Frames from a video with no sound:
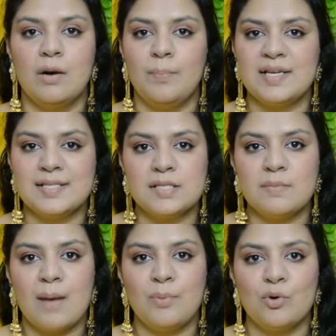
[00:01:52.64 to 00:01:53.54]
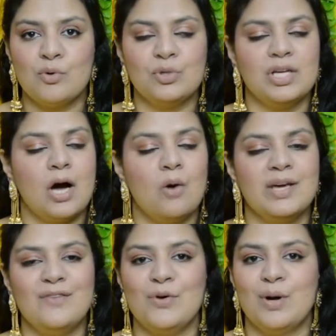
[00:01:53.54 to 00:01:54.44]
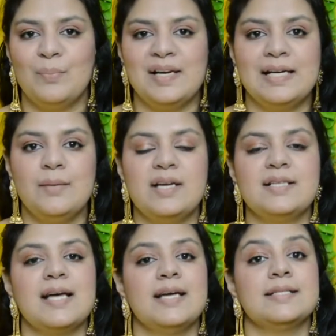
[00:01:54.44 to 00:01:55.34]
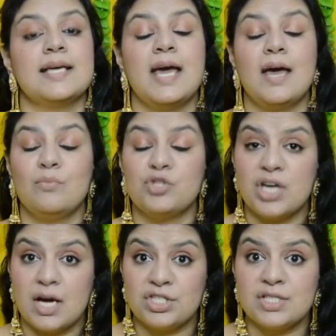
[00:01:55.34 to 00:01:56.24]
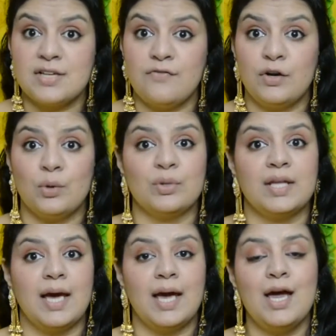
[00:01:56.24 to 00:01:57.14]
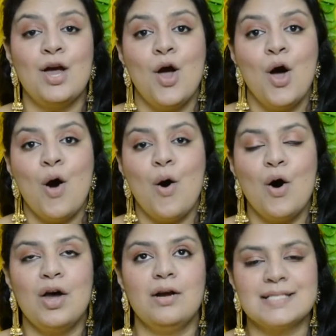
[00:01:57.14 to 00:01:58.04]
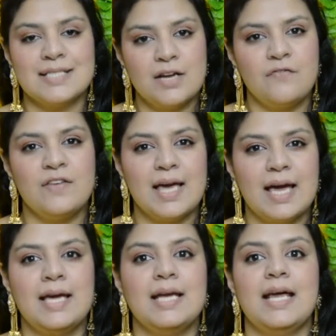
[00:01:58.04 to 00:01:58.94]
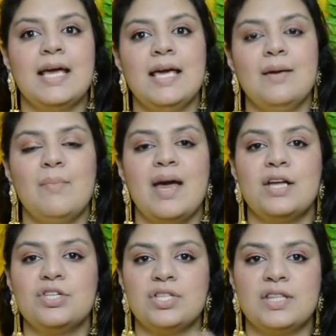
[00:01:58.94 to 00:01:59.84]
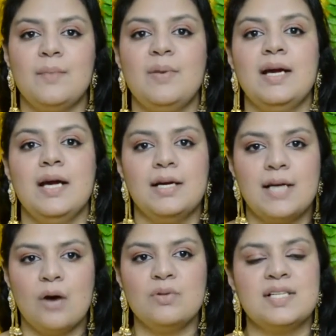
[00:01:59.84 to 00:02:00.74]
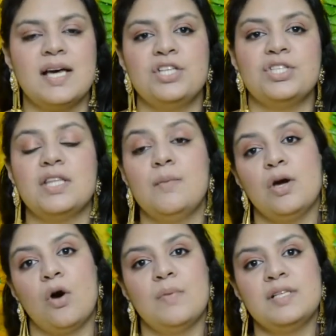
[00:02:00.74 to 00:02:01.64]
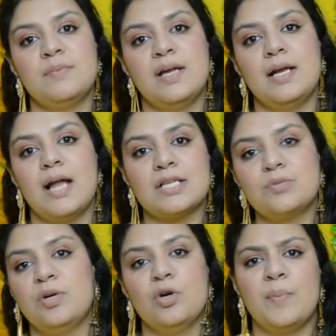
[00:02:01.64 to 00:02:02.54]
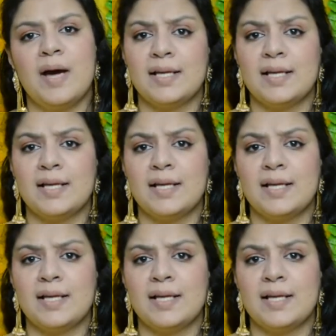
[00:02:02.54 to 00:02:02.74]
पीसेस मैं आप लोगों को दिखाऊंगी वो कम्प्लीटली मेरे साइज़ के हैं मुझे अच्छे से फिट होते हैं और सिर्फ यही नहीं मैं जितने भी डाउट्स हैं जितने भी कमेंट्स मेरे लास्ट वीडियो पे आए